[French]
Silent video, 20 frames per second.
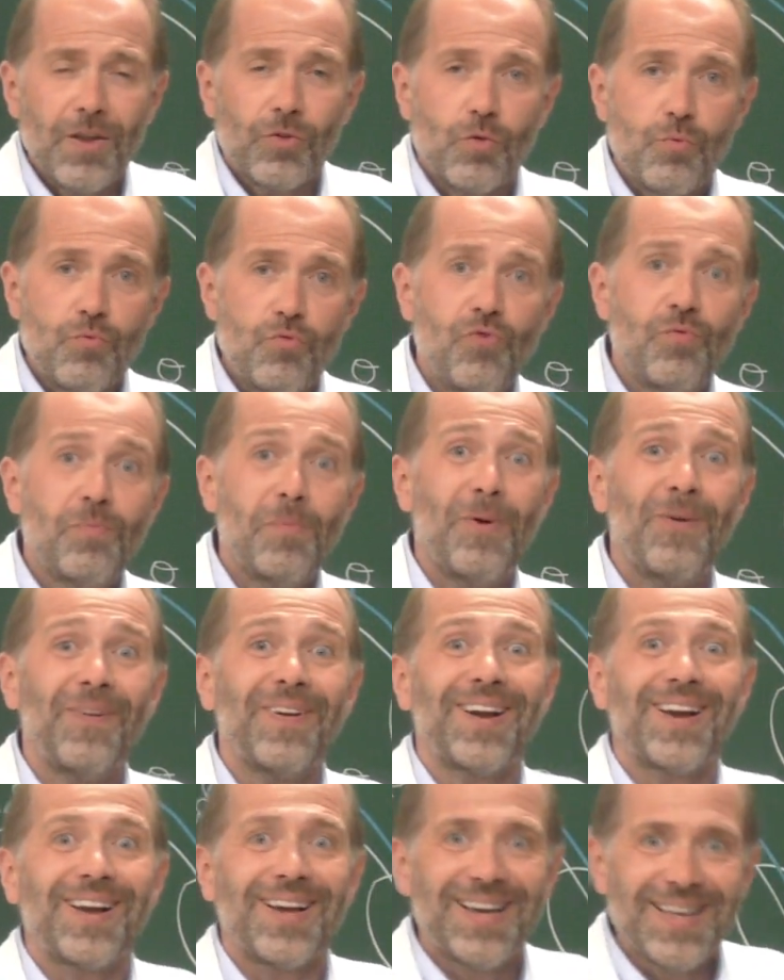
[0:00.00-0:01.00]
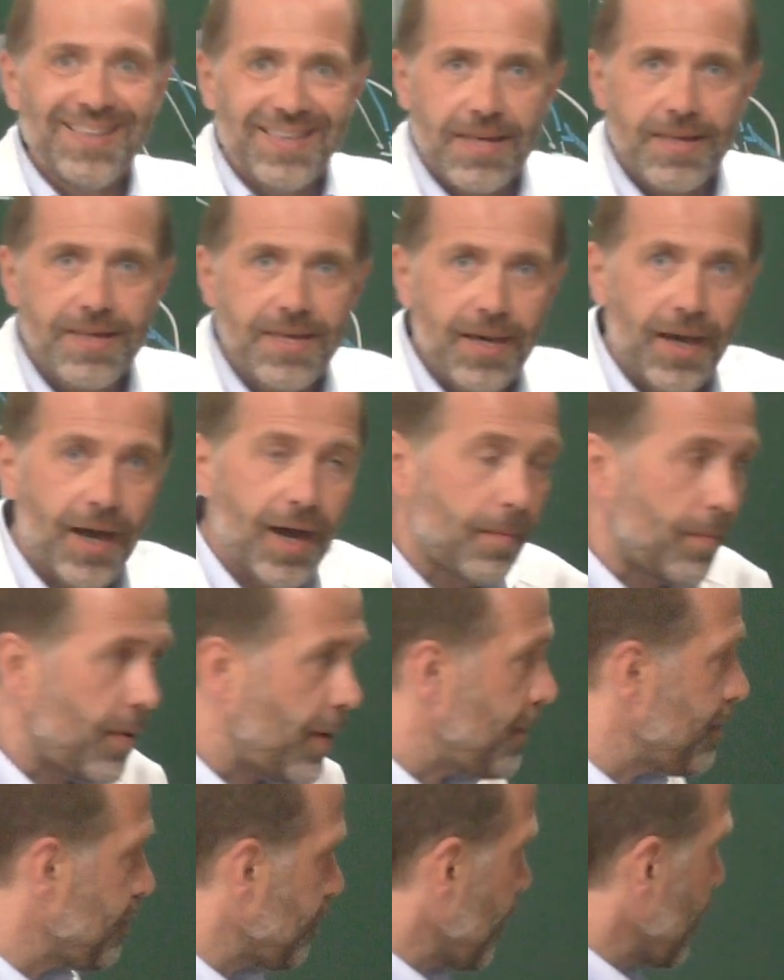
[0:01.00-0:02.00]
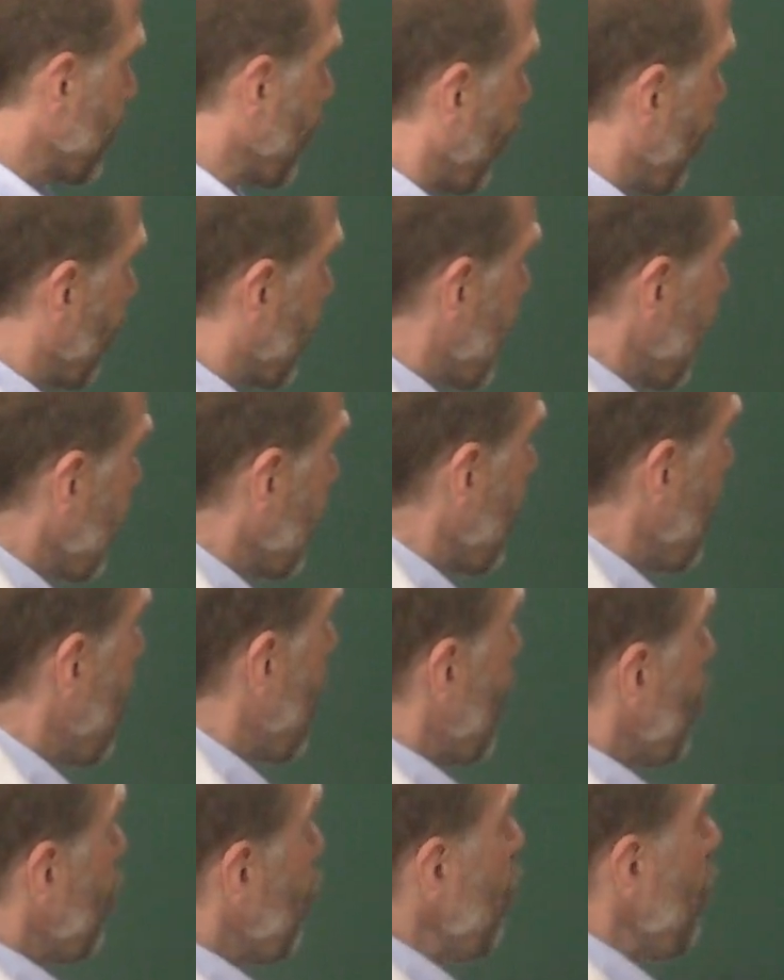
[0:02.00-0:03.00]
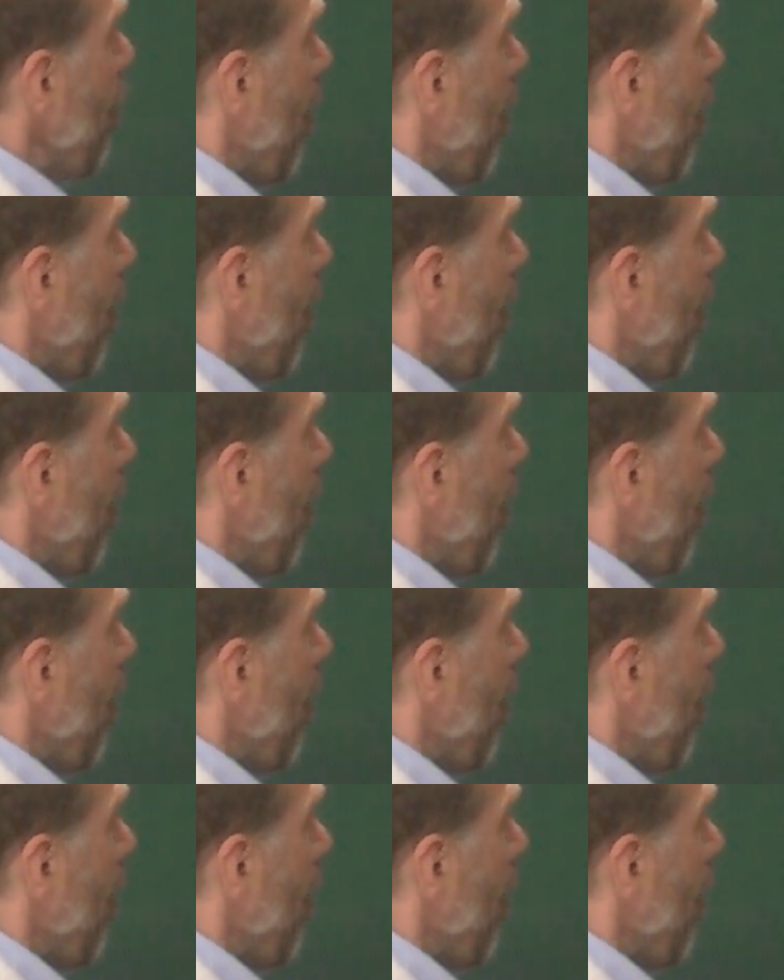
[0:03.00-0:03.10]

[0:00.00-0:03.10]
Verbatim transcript: de mouvements indésirables, dans le cadre d'une